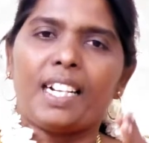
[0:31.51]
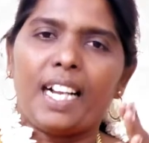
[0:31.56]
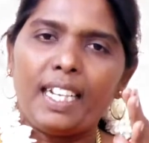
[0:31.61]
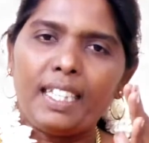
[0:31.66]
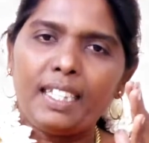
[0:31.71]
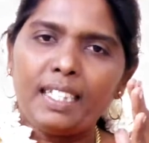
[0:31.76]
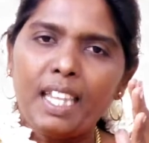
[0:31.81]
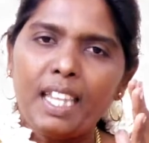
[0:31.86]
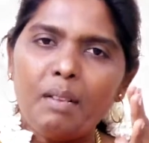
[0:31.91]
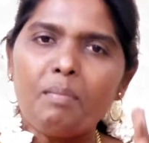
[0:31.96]

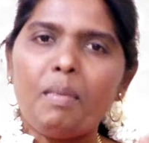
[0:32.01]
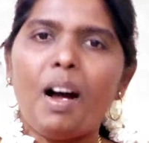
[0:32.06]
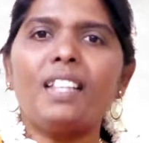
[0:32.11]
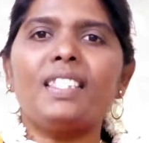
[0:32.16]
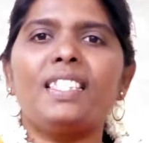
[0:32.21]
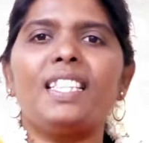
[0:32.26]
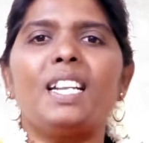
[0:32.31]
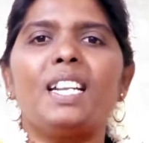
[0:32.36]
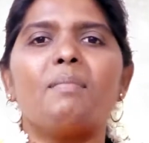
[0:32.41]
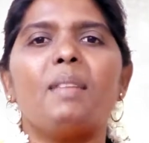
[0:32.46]
கர்த்தர்
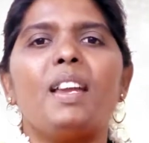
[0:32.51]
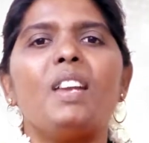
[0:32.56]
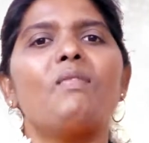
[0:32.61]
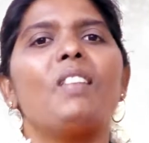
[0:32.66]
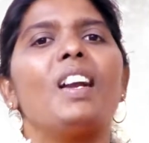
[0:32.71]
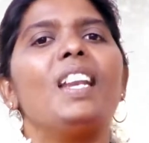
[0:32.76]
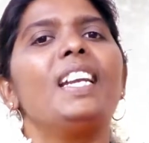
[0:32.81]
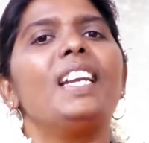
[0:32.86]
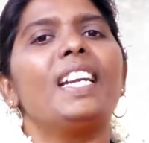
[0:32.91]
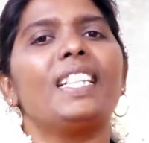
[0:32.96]
மாத்திரமே
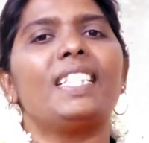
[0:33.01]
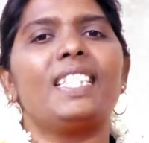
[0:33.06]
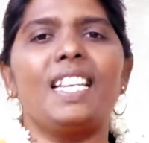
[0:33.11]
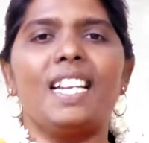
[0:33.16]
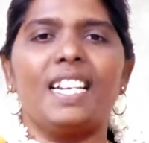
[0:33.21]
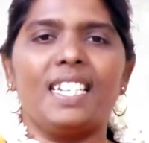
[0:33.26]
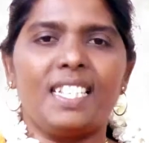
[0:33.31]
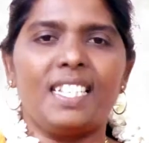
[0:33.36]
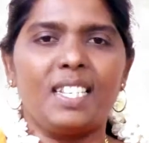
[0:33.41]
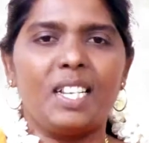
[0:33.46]
வழிநடத்தி
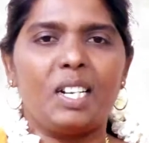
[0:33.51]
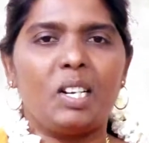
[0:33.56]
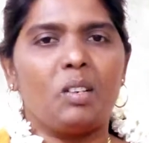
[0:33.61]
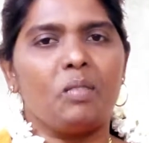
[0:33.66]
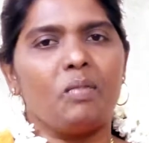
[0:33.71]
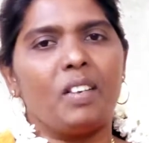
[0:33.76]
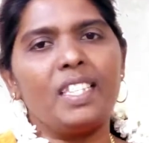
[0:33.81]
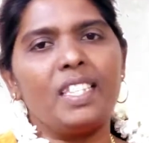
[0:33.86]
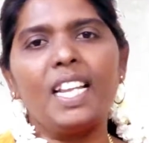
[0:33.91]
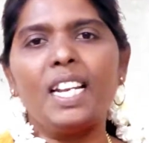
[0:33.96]
என்ன
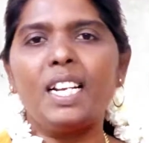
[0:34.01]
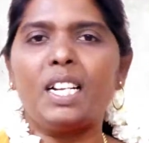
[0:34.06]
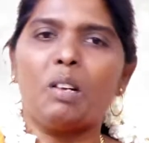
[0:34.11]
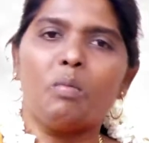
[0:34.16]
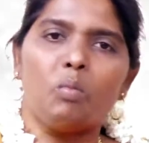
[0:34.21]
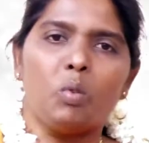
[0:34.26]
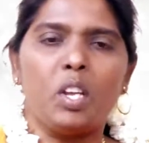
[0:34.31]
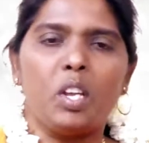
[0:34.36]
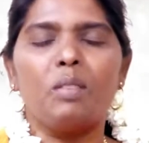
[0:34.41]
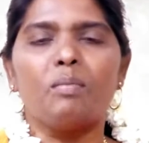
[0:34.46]
செஞ்சுருக்கோம் வந்திருக்க
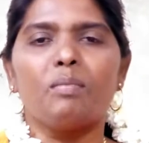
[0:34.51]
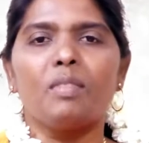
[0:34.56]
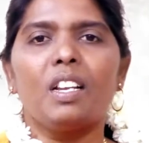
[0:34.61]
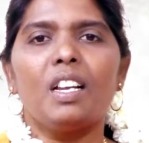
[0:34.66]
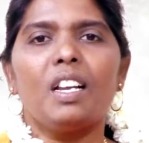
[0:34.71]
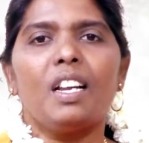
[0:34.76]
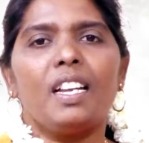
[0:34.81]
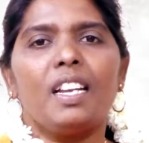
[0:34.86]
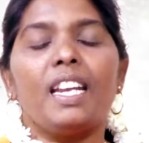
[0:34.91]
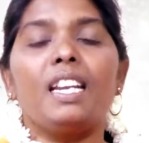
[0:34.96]
முடியும்
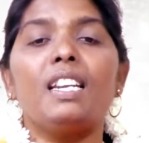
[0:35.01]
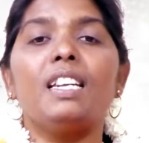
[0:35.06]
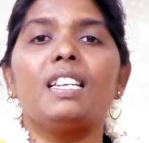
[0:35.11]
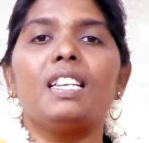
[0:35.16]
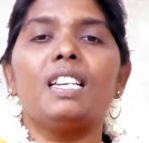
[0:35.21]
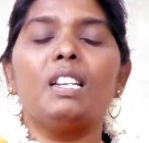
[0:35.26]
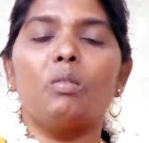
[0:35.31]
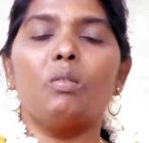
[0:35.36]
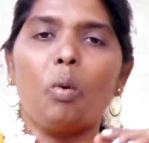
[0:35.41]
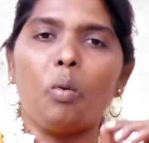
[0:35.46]

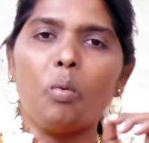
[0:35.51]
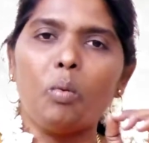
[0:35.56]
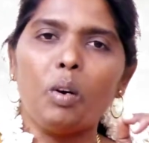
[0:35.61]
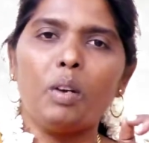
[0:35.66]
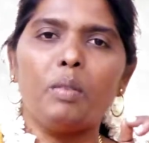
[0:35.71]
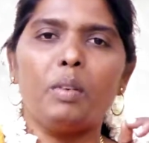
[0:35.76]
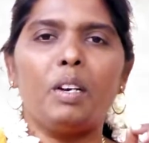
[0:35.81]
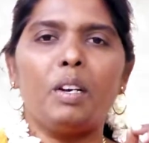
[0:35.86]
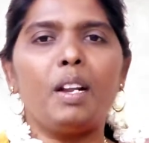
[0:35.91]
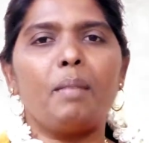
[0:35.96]
என்று
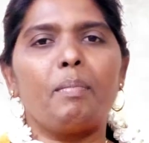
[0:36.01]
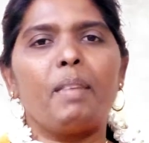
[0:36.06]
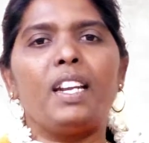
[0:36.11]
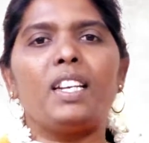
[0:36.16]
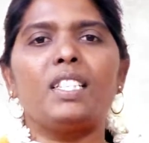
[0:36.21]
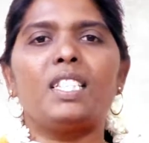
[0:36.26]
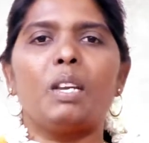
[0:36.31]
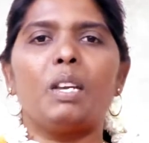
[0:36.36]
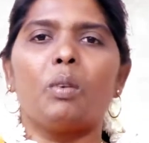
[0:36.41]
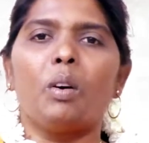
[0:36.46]
ஒவ்வொருவரும் நம்ம
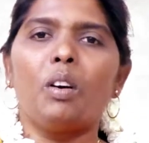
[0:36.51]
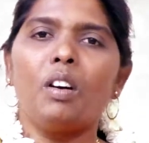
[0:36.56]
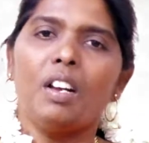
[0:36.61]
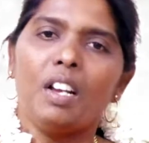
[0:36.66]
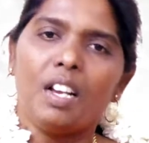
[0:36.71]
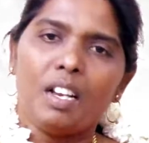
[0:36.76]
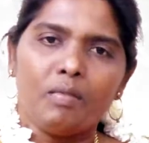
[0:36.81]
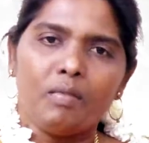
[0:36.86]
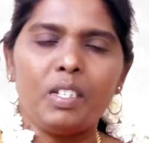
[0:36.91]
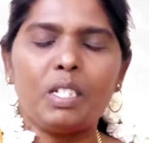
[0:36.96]
என்ன செய்வோம்
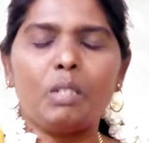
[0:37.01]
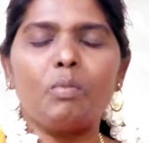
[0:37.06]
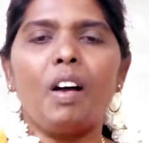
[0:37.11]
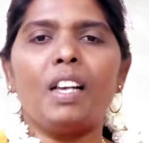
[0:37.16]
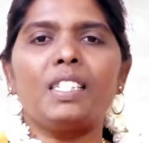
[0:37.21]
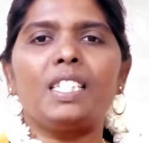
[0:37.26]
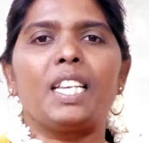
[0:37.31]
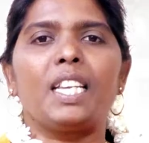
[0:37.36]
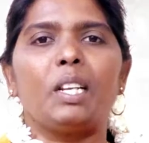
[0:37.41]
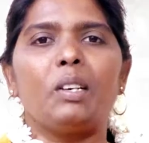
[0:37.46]

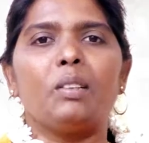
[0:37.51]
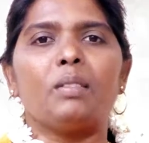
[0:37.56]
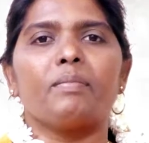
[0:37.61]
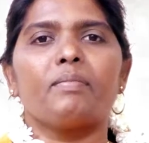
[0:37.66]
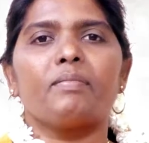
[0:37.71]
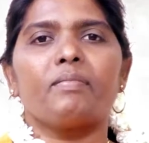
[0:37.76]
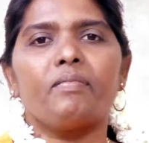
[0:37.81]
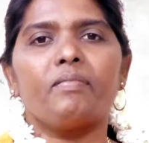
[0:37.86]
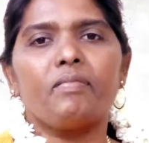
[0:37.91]
விசுவாசிக்கிறோம்